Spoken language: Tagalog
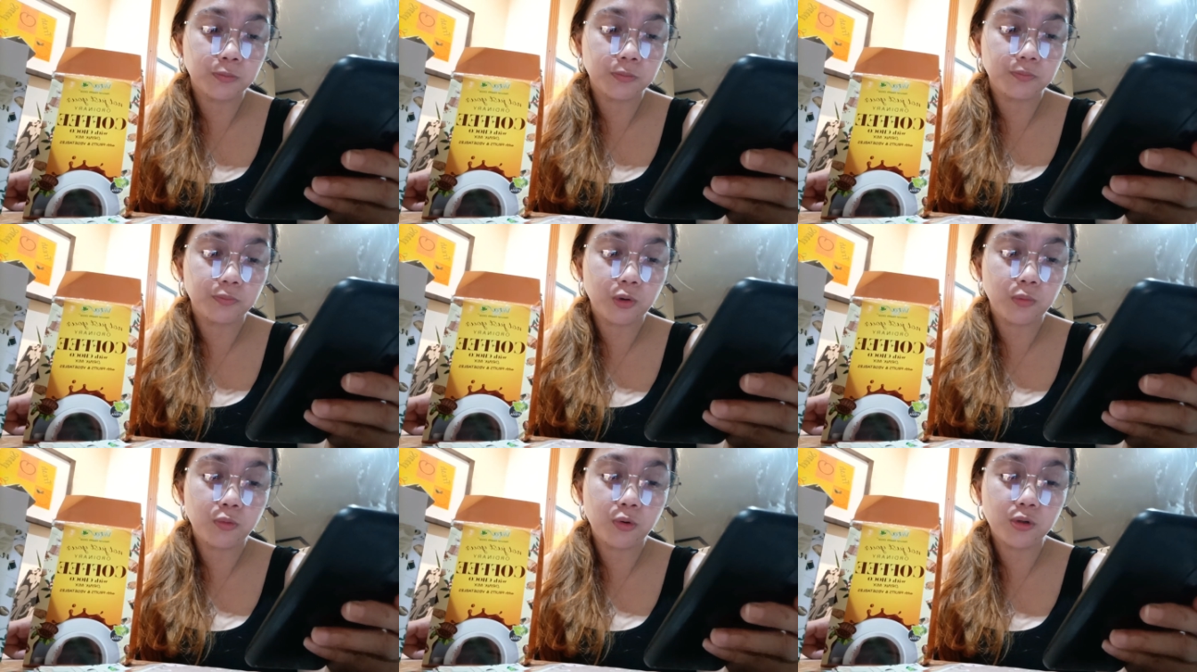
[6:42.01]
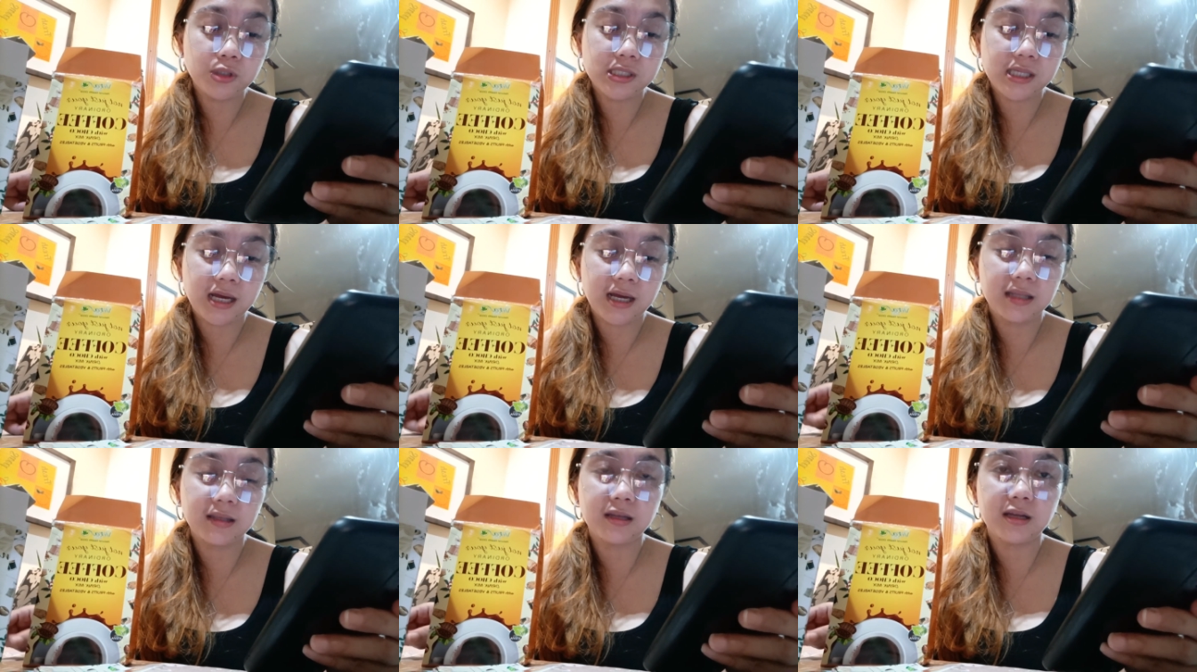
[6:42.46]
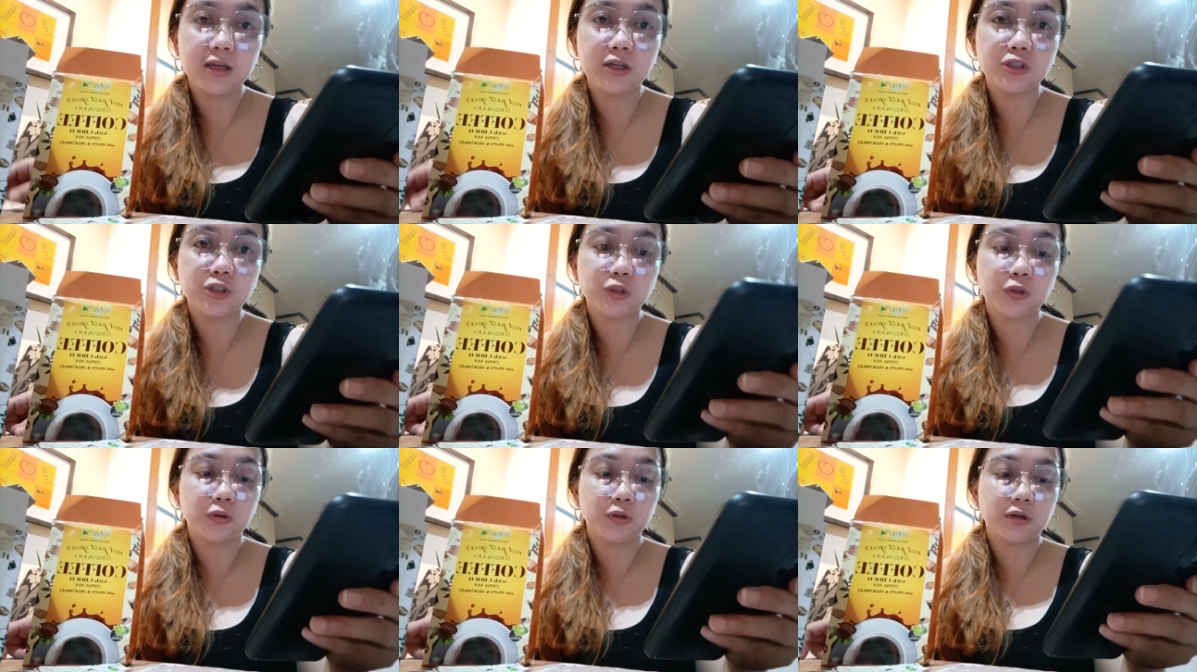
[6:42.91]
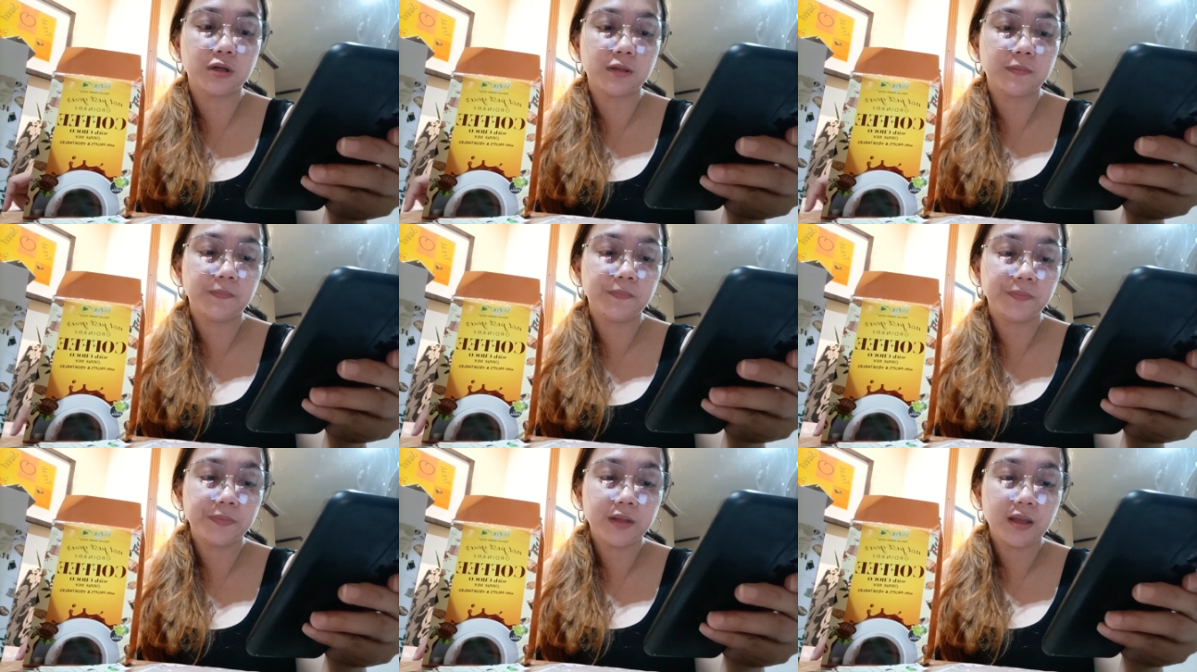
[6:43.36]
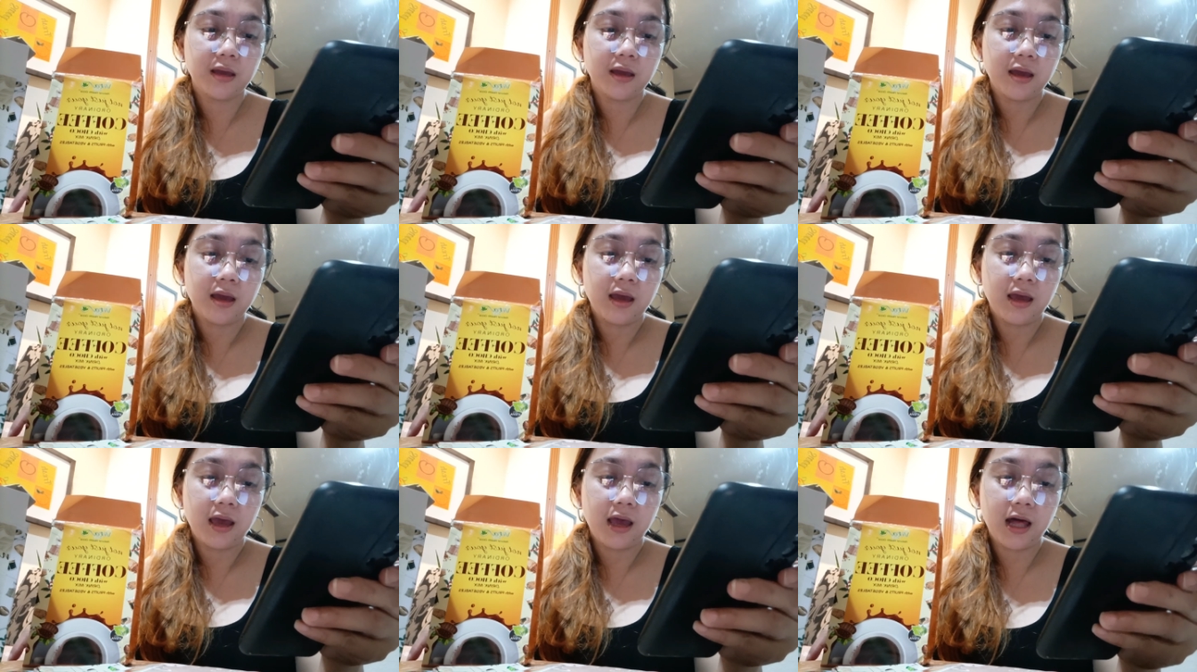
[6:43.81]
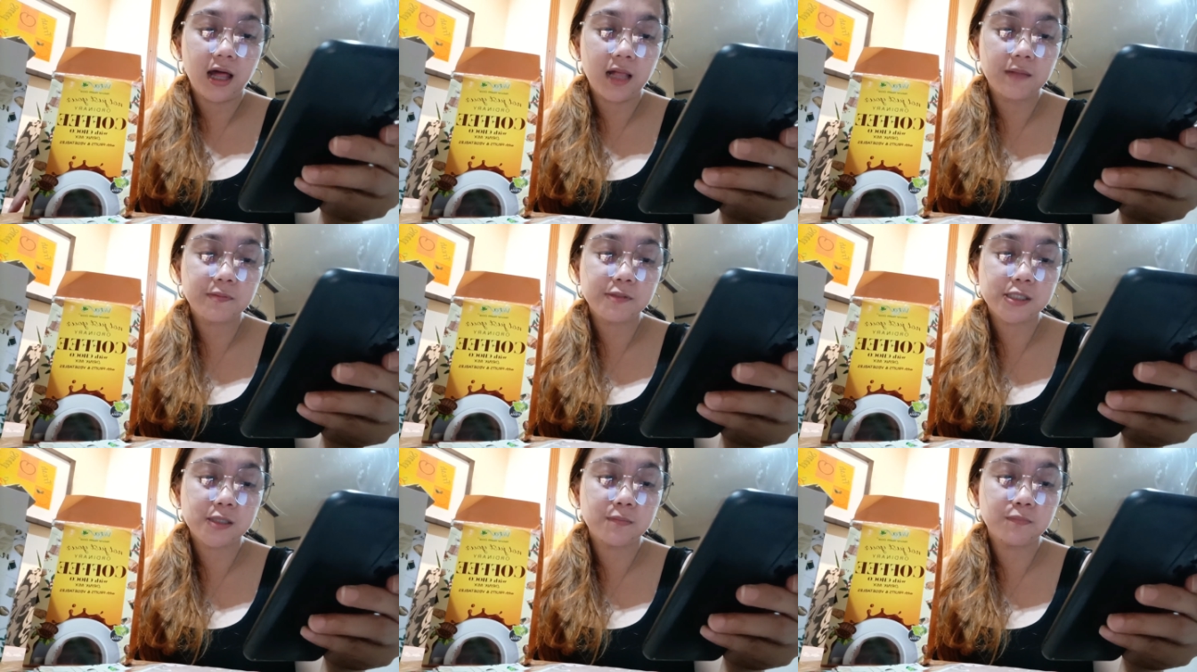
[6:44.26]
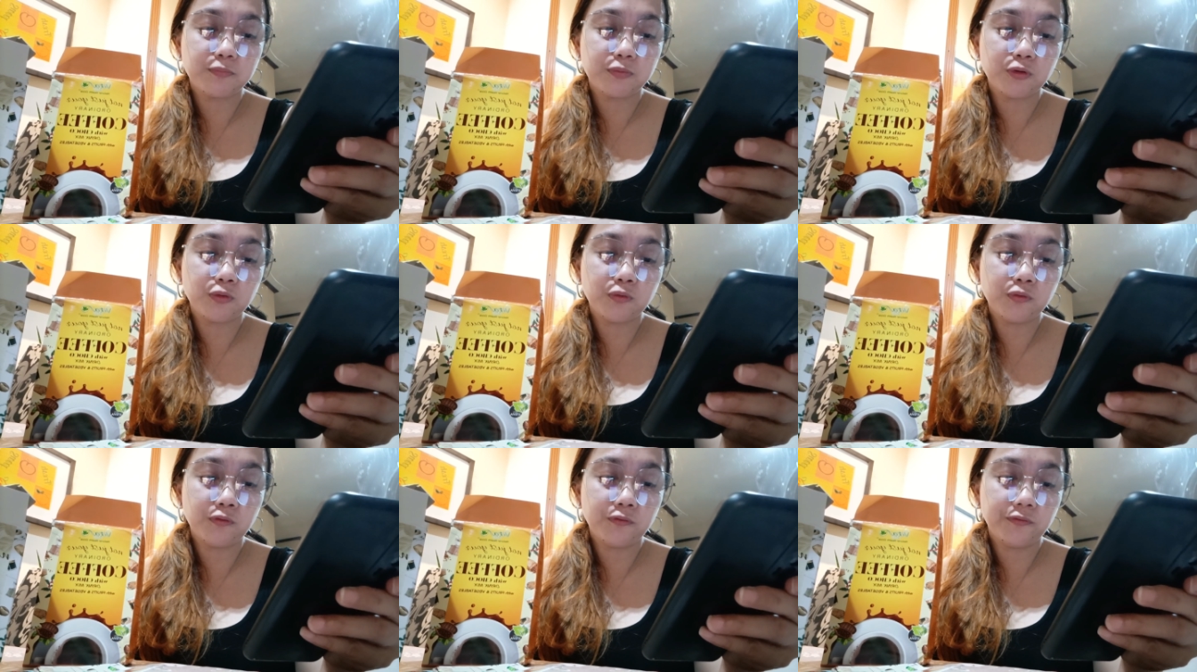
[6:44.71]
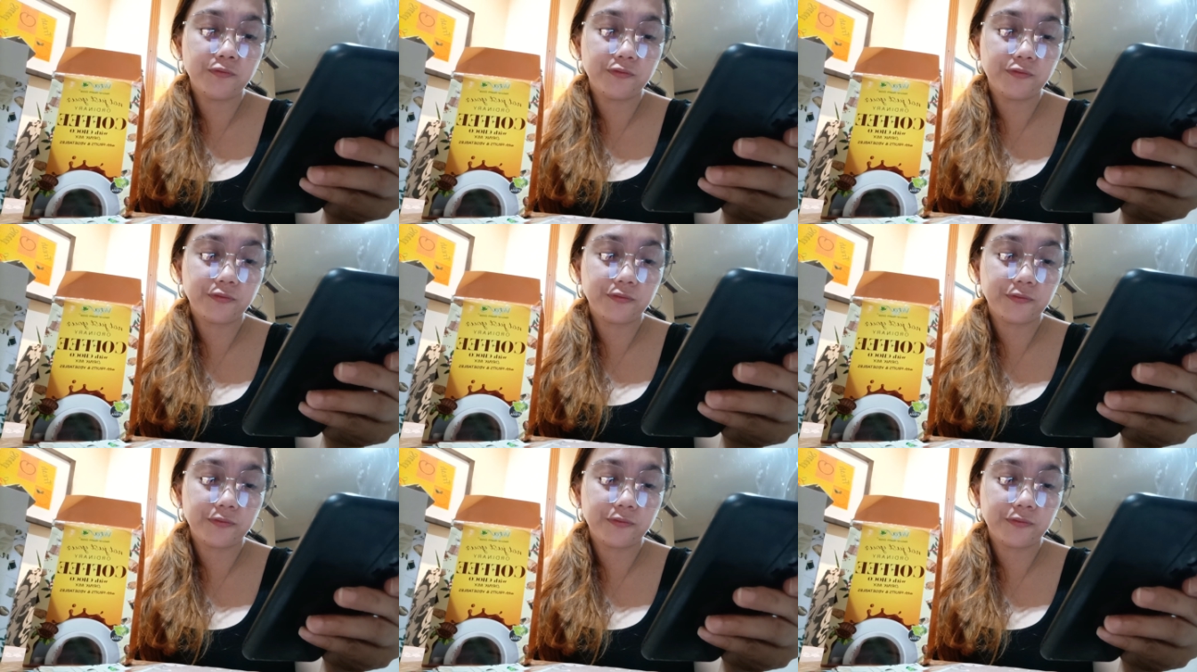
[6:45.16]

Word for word: prom promotes hydration, helps improve